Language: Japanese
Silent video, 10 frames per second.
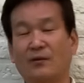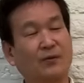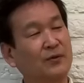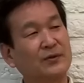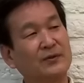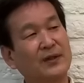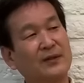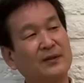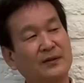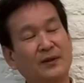ここ数
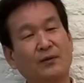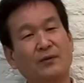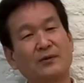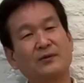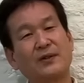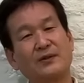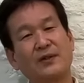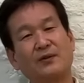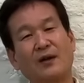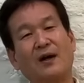年ですね、ここ数年
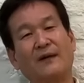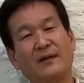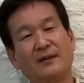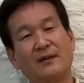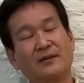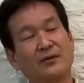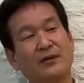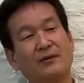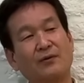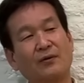制度が変わって、そ
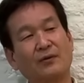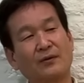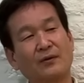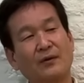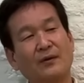れ以降の